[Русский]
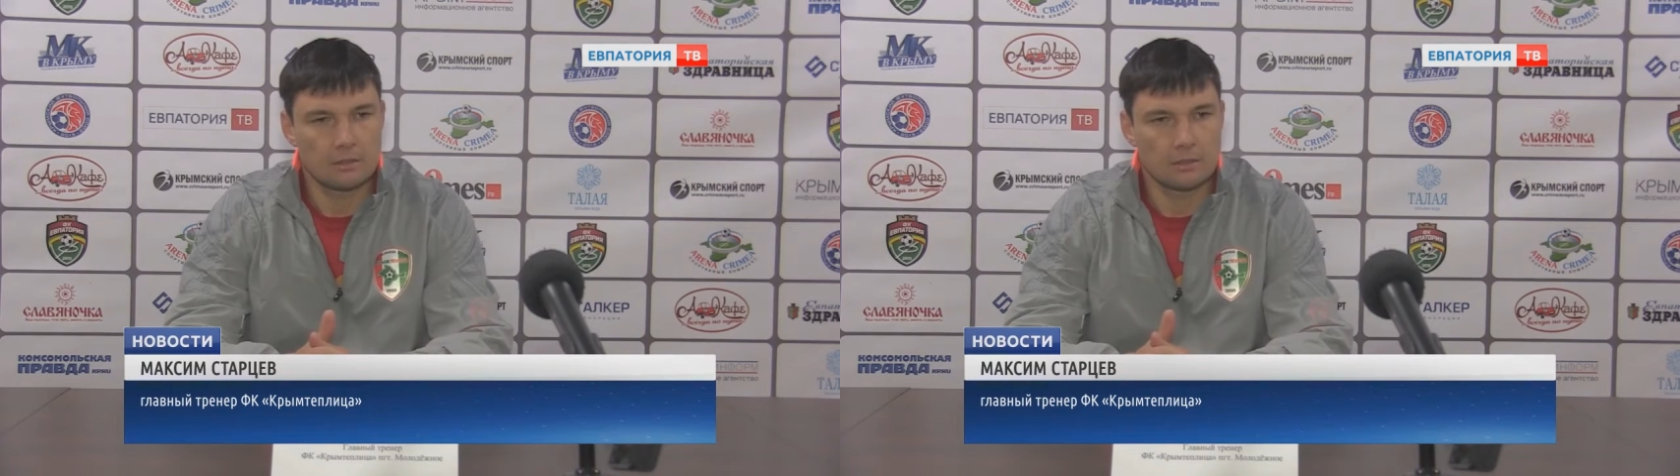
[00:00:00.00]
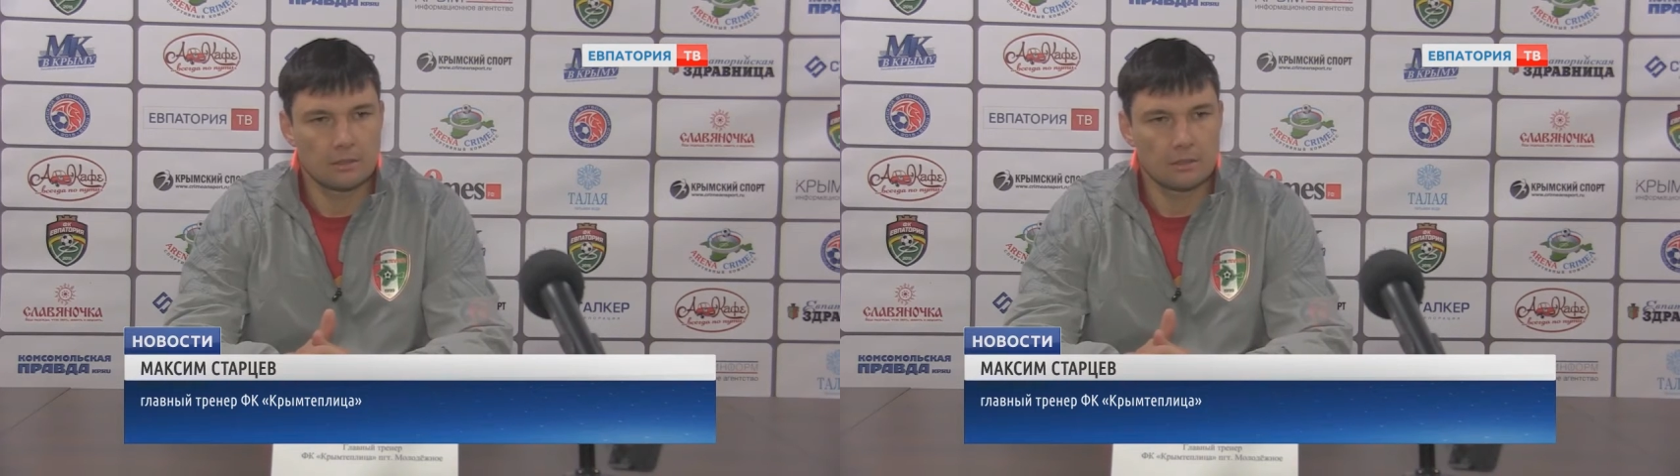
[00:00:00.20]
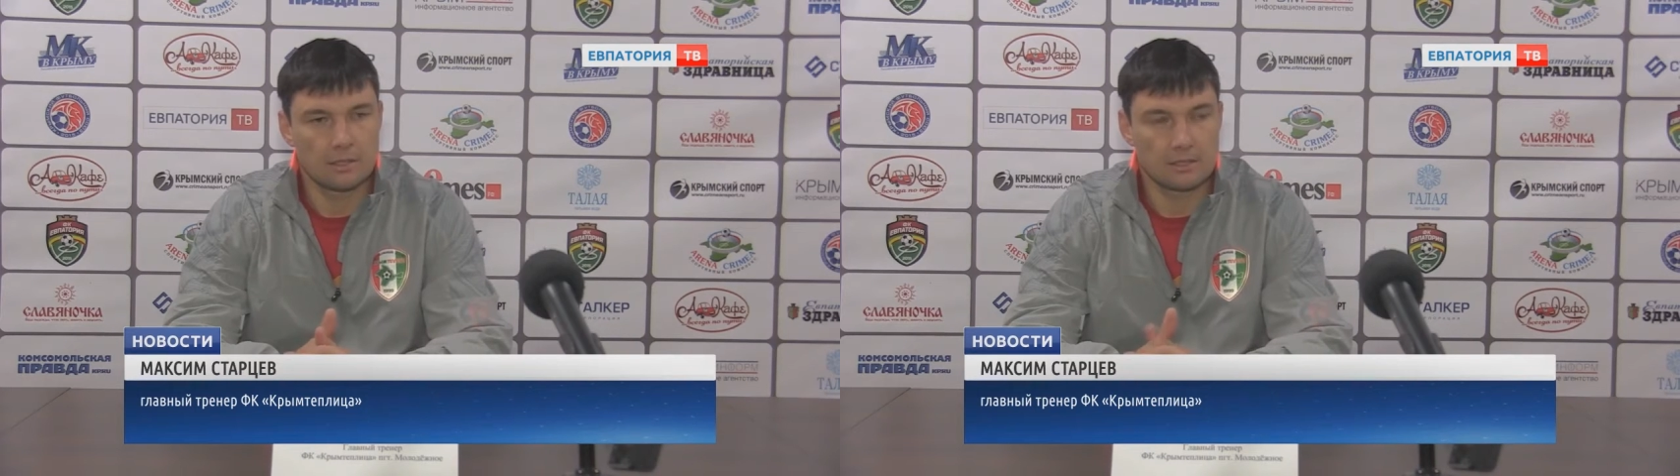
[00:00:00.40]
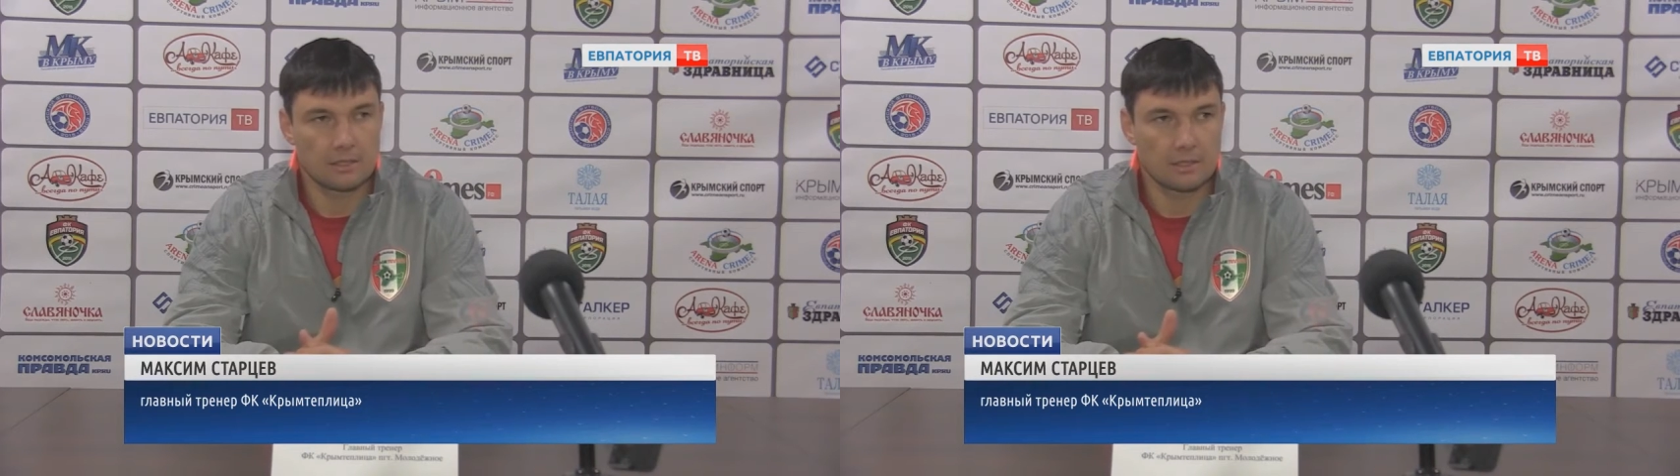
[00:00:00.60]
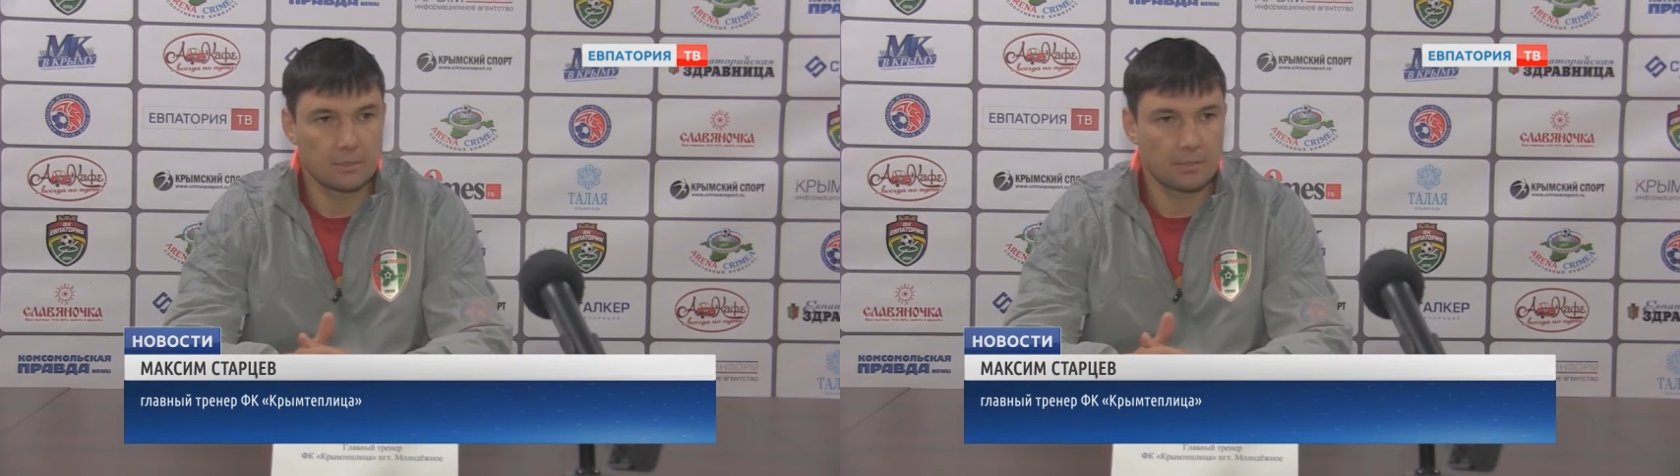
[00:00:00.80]
э,
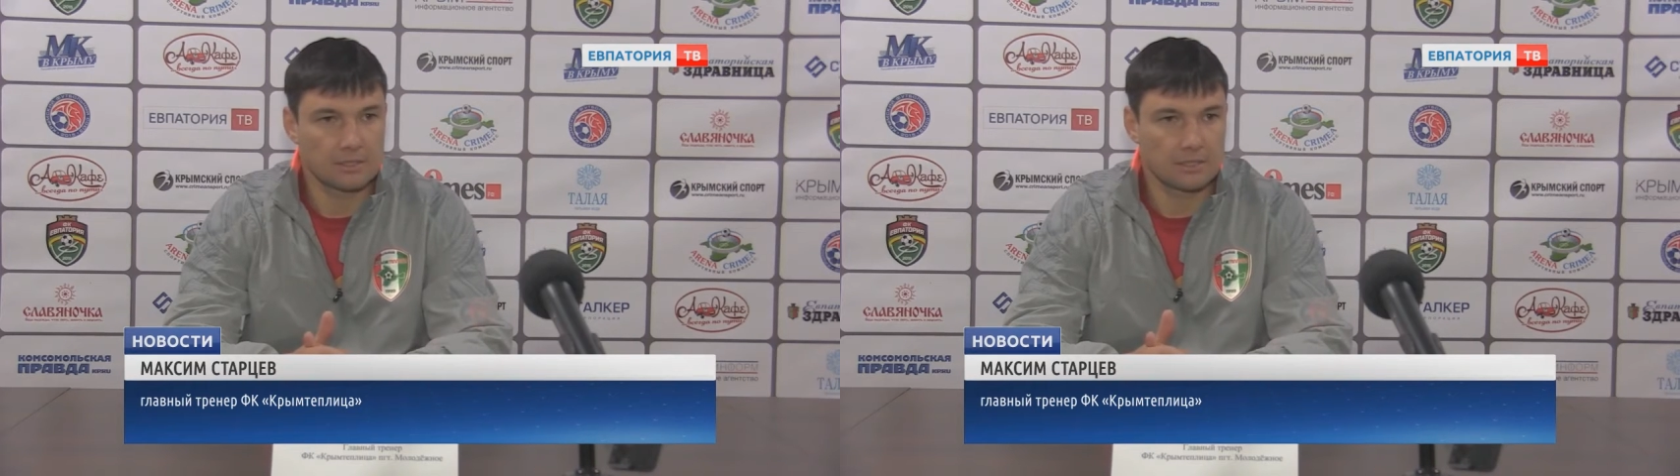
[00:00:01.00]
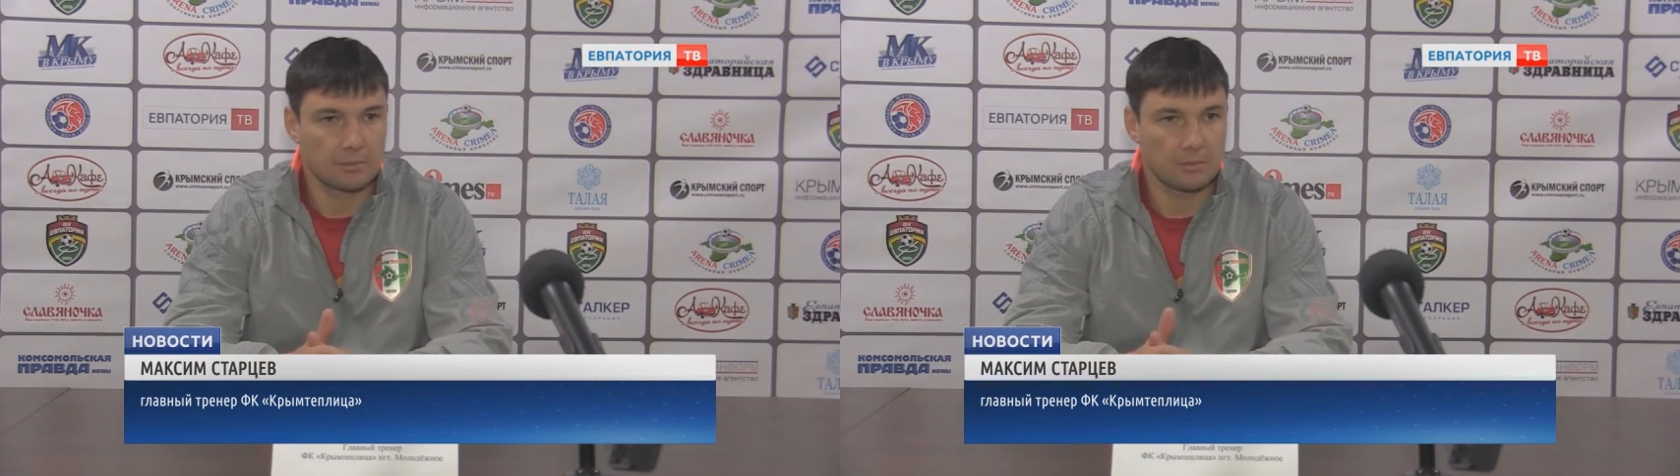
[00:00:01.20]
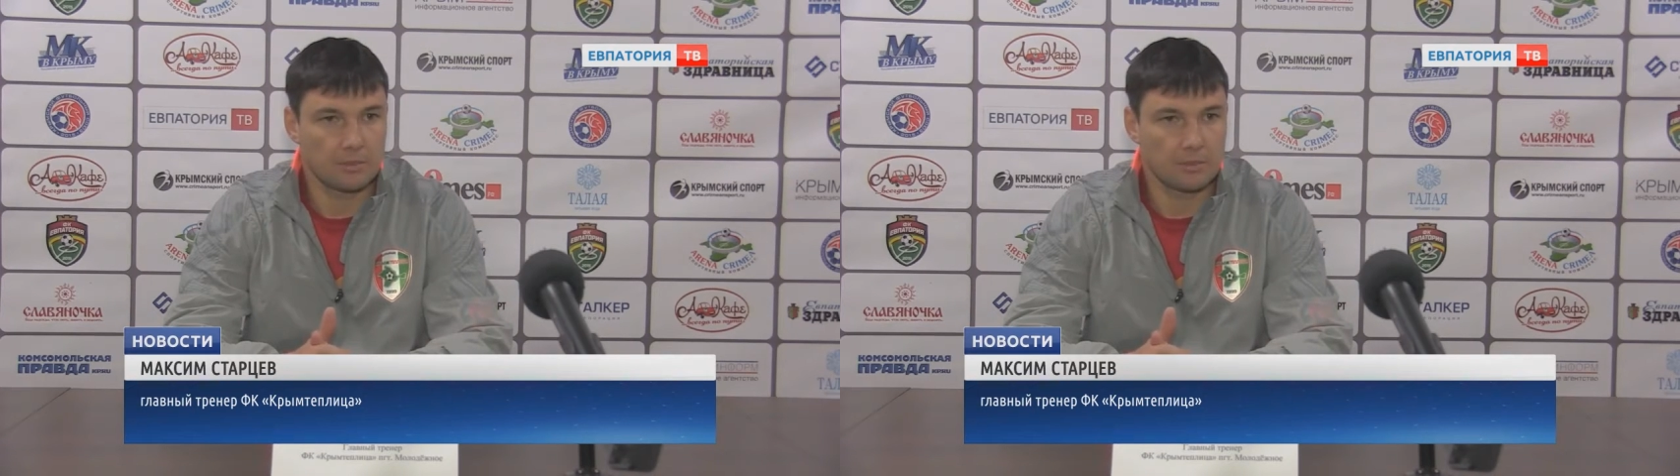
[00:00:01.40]
несколько опасных